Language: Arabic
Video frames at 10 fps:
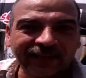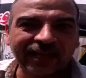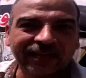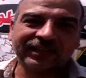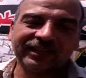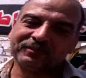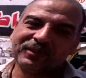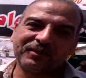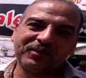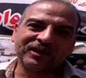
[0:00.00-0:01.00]
يعني
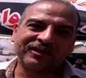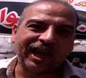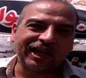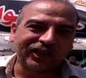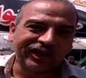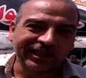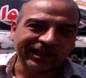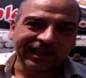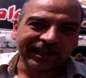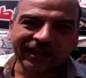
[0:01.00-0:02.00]
ما, ما يصحش
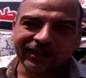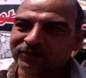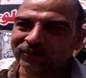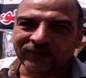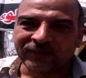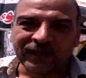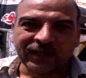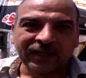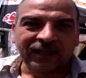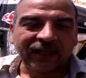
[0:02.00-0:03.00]
كده رحمة بالطلبة
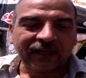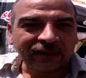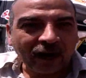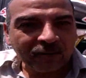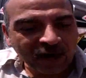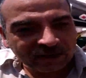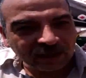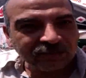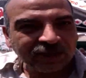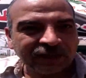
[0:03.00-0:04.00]
وبالناس اللي تعمل
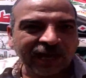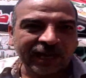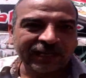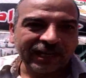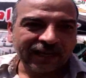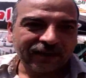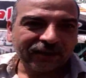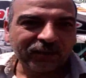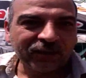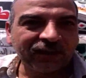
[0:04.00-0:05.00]
رحمة بينا احنا
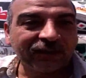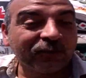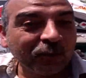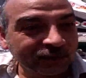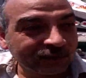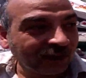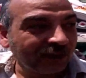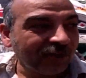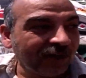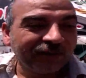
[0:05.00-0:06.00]

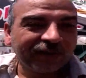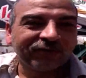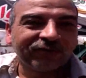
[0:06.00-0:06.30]
وبالطلبة ما